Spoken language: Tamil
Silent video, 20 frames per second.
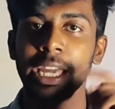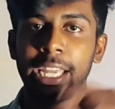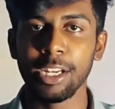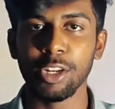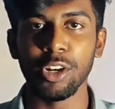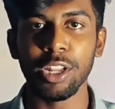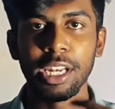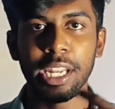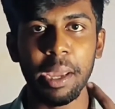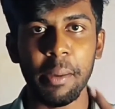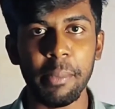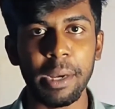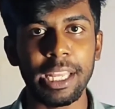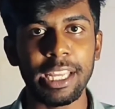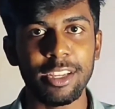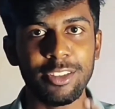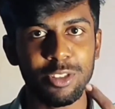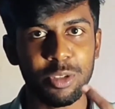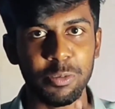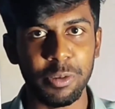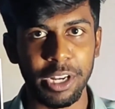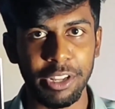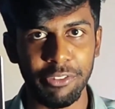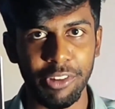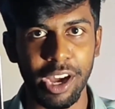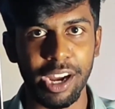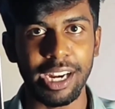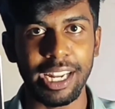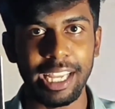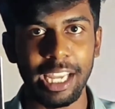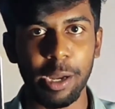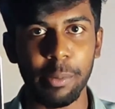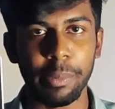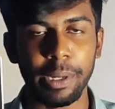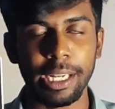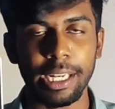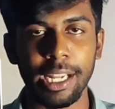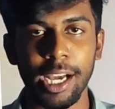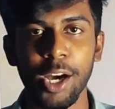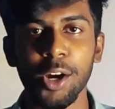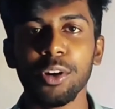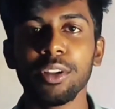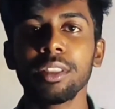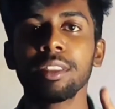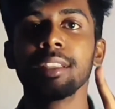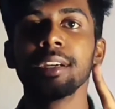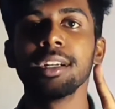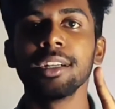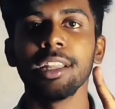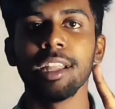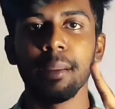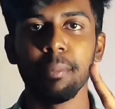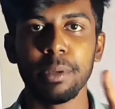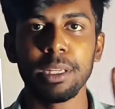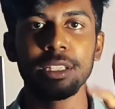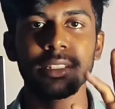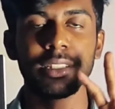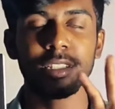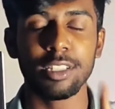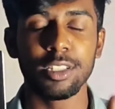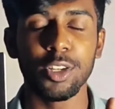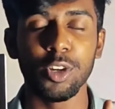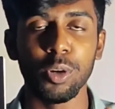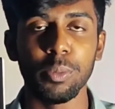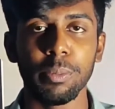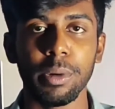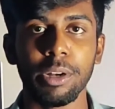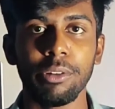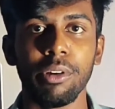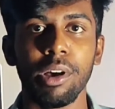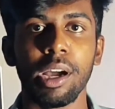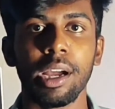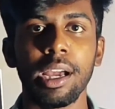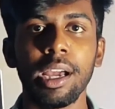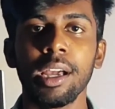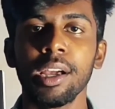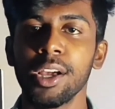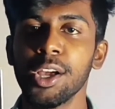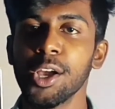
என்னோட நேமை நீங்கள் யூஸ் பண்ணி வாங்கினீங்க அப்படின்னா ஒரு தேர்ட்டி ருபீஸ் டிஸ்கவுண்ட் பண்ணுவாங்க